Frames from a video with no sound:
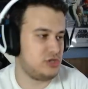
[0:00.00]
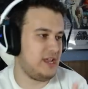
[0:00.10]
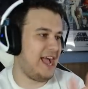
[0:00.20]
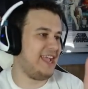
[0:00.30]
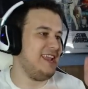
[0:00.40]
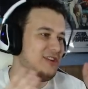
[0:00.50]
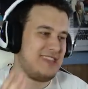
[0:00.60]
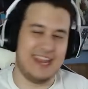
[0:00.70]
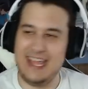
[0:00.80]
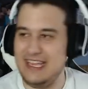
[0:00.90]
aquí lo
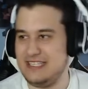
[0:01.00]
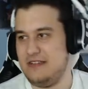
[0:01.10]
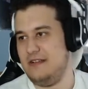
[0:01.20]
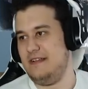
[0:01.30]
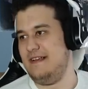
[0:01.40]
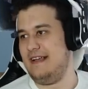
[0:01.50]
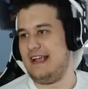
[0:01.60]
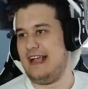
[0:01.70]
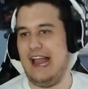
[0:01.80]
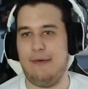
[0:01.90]
tenéis,
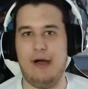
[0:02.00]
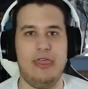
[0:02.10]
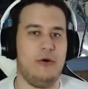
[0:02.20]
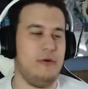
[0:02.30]
clavado